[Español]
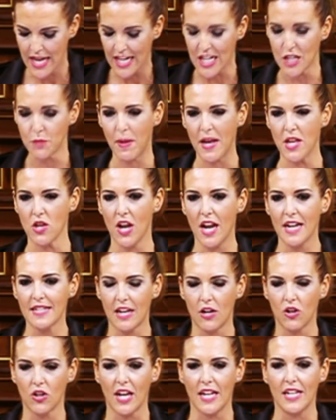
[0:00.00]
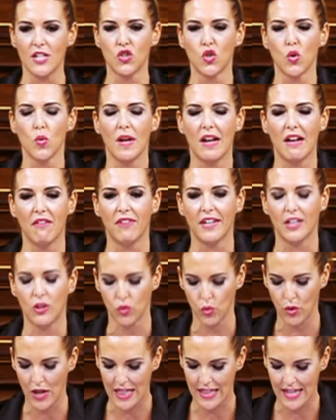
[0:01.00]
Españoles a los que les sube la
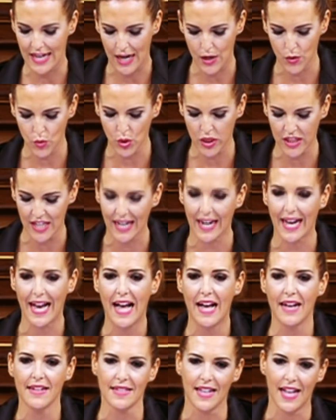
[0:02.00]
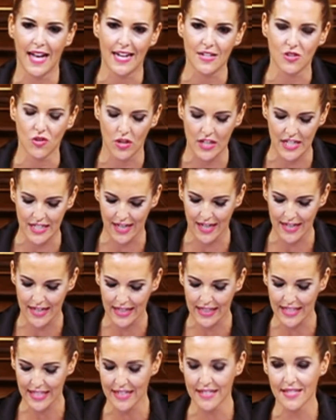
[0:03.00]
factura de la luz y el gas, la gasolina y
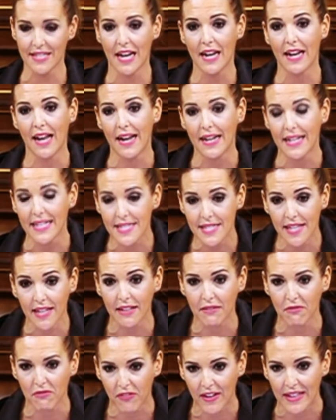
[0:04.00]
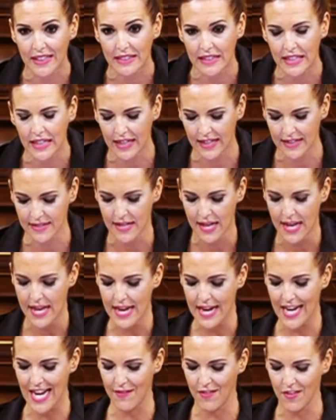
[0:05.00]
el diésel, las leches infantiles
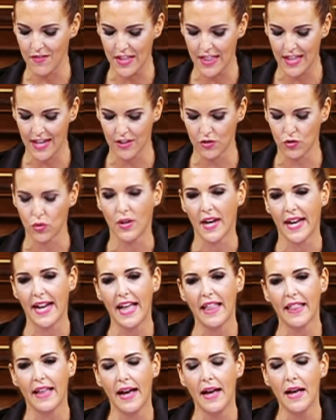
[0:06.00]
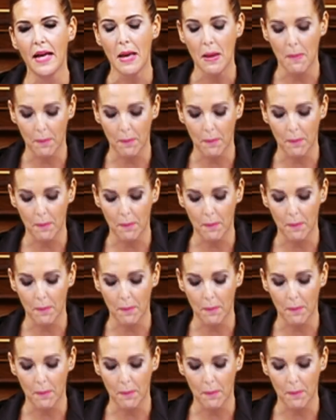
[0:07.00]
y las bebida azucarada,